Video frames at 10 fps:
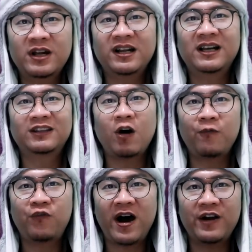lanjutkan ke
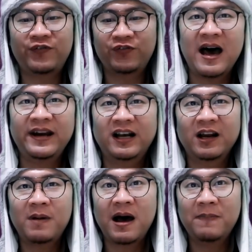top 5. Ada
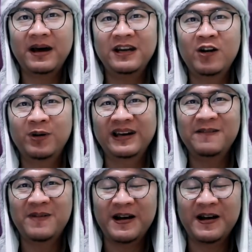klub apa di nomor 5?